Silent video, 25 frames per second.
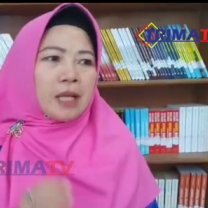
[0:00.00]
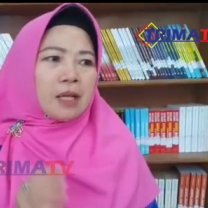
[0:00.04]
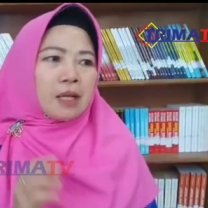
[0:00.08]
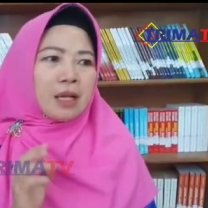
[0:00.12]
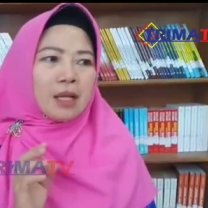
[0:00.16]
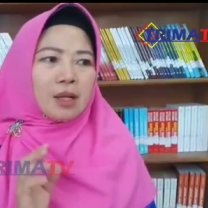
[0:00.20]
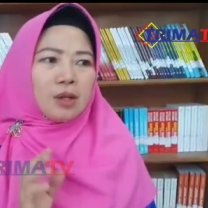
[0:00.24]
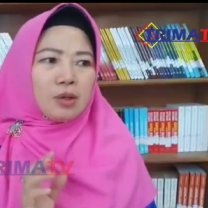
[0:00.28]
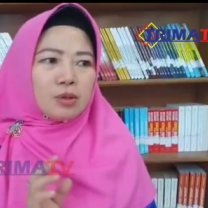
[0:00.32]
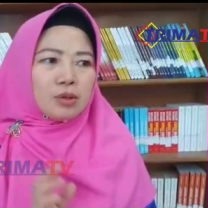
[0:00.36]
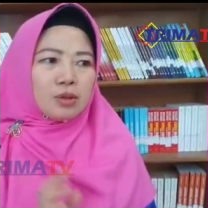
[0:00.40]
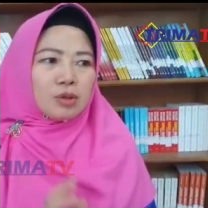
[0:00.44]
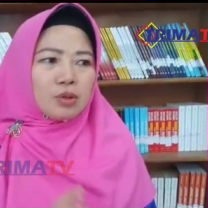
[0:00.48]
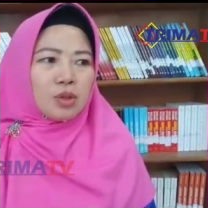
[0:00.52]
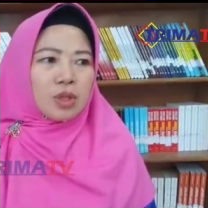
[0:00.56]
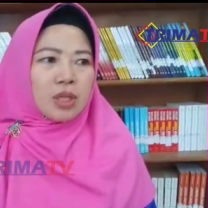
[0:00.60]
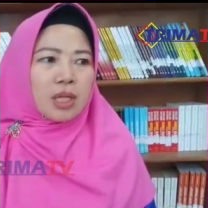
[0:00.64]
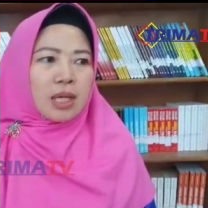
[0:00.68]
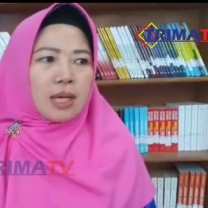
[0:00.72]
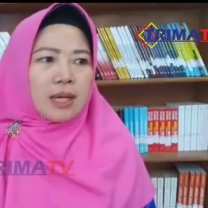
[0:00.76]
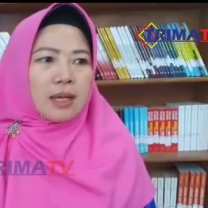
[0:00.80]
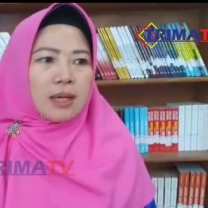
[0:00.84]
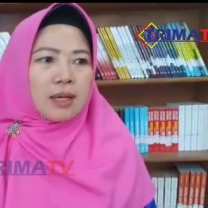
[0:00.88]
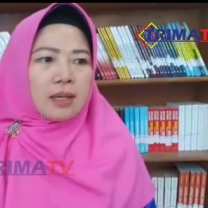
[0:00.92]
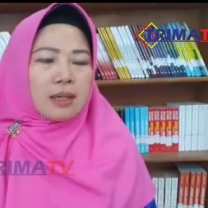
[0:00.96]
Kalau untuk
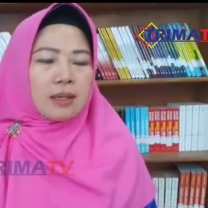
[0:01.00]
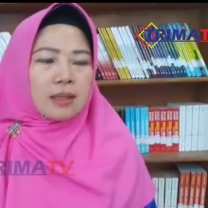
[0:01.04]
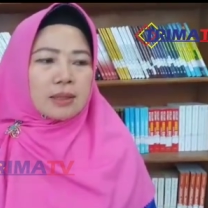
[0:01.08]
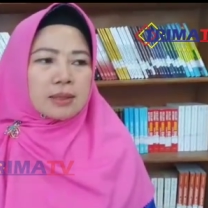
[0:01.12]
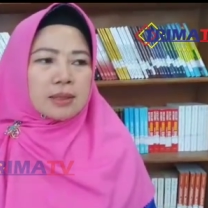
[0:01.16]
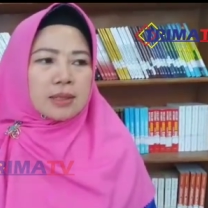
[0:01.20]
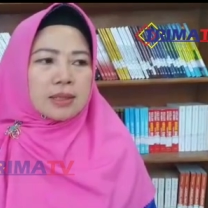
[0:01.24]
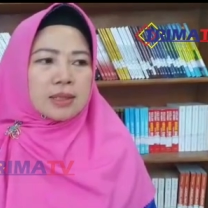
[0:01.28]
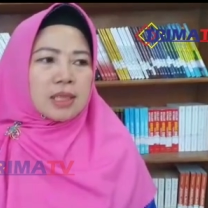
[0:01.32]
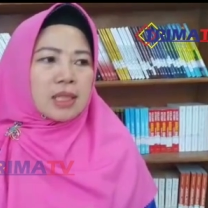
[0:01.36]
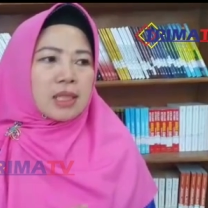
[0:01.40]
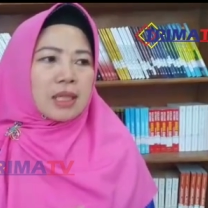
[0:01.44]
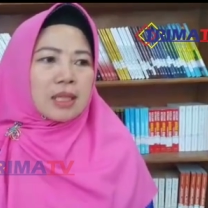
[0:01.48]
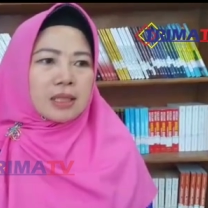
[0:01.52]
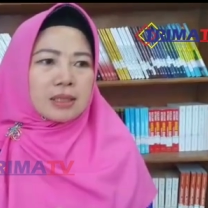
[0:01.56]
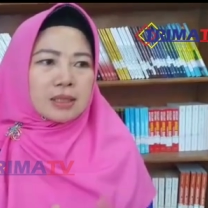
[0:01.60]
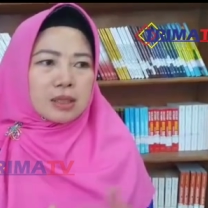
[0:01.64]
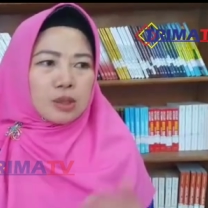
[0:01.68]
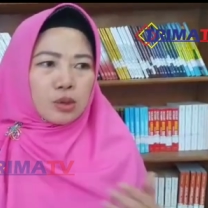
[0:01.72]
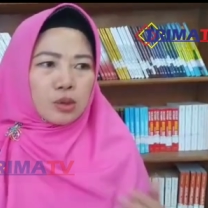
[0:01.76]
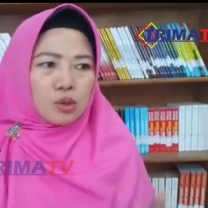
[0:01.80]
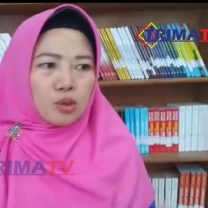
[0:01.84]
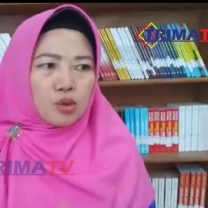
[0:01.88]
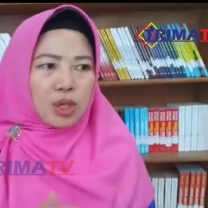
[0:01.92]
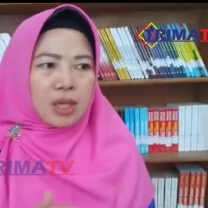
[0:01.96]
yang secara
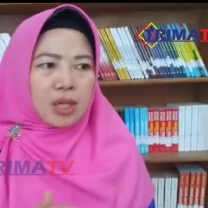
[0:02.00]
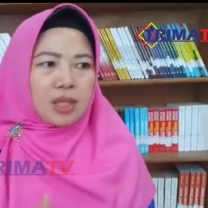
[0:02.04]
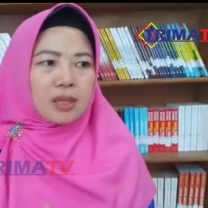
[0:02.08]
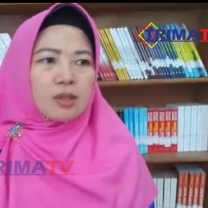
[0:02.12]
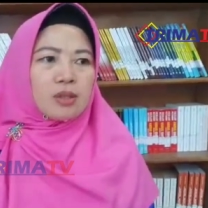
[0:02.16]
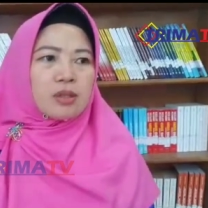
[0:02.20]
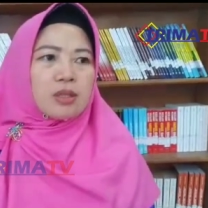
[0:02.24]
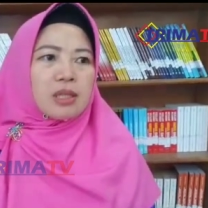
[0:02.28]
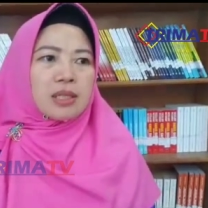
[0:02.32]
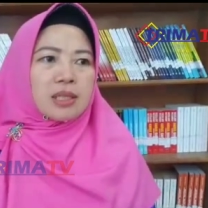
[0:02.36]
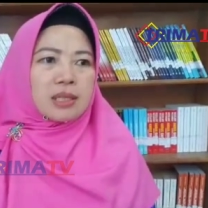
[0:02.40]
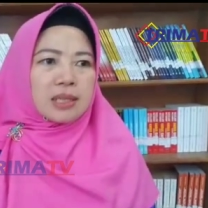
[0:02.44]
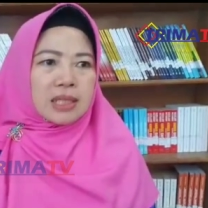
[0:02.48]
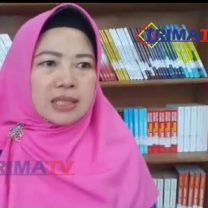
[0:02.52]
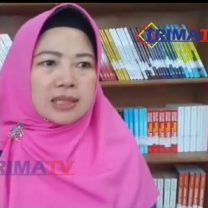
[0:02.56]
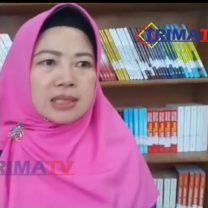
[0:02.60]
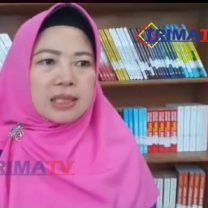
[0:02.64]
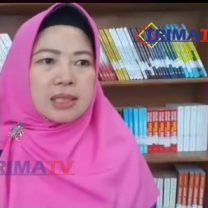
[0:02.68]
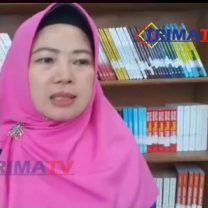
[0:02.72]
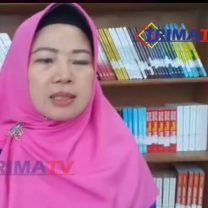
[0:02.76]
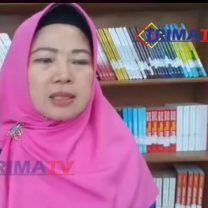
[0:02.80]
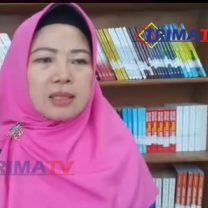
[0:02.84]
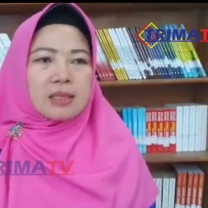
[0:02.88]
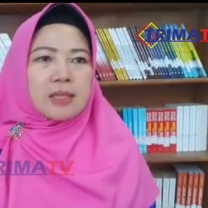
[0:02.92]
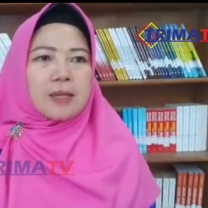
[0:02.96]
keseluruhan totalitas
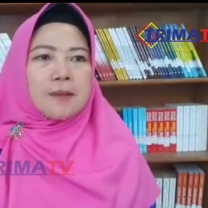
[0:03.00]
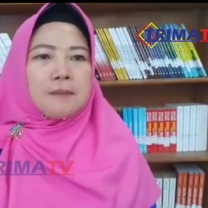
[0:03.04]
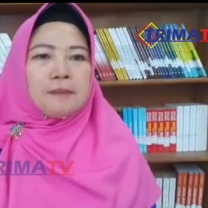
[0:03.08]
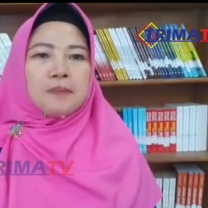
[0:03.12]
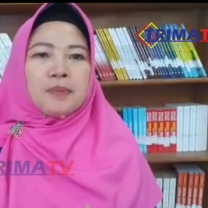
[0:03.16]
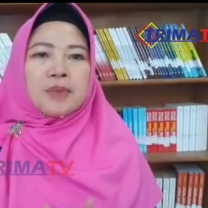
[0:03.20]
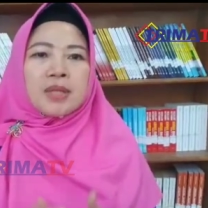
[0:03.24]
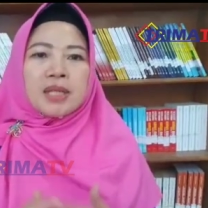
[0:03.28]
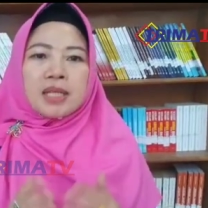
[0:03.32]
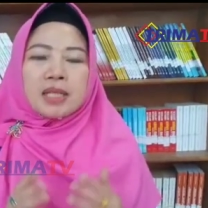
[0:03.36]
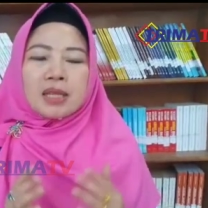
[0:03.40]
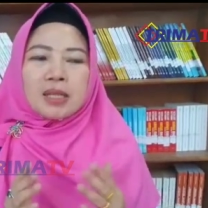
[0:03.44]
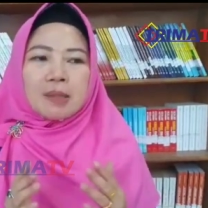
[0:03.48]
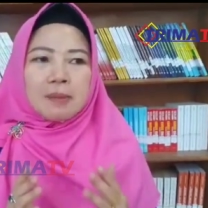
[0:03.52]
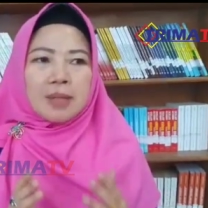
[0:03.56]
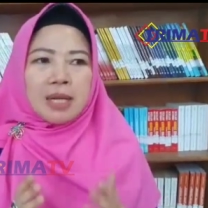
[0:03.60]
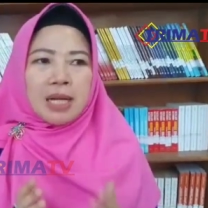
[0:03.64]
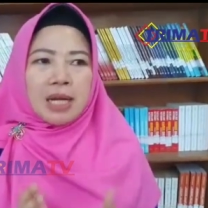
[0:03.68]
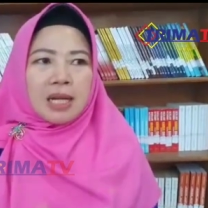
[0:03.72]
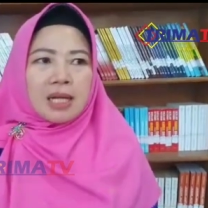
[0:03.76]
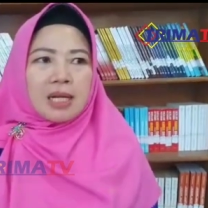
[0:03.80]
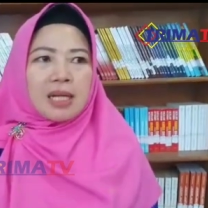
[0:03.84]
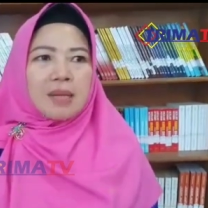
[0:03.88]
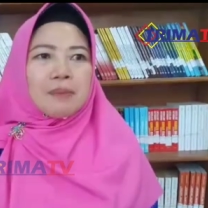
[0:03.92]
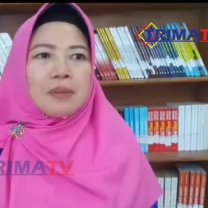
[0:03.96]
artinya kita
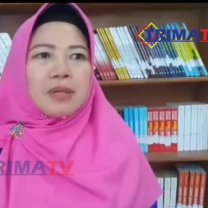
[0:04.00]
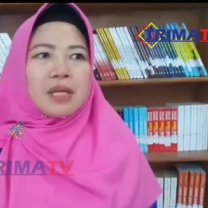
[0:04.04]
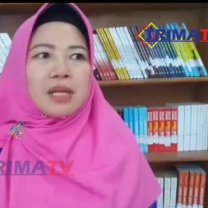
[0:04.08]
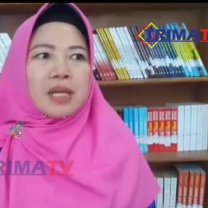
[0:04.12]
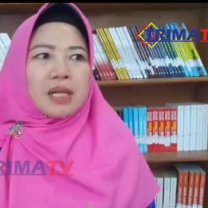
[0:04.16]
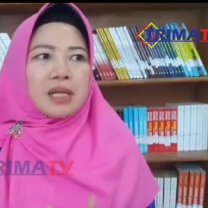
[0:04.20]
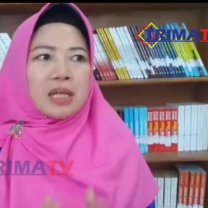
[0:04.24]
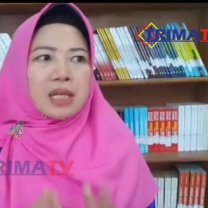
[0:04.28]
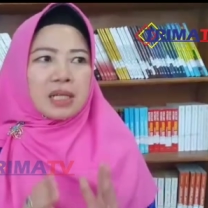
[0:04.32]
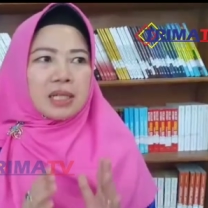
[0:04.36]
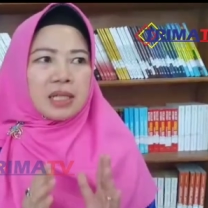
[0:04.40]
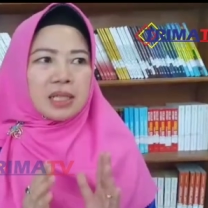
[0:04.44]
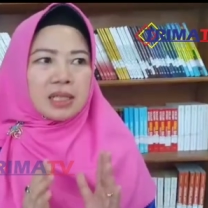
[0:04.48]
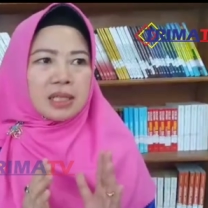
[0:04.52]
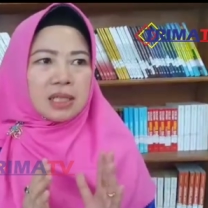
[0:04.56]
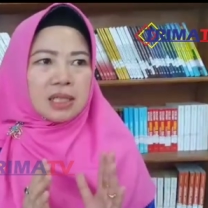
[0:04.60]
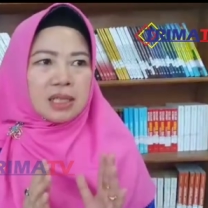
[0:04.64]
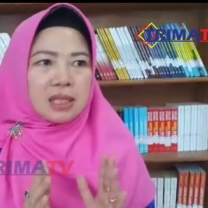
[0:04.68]
berharap dengan adanya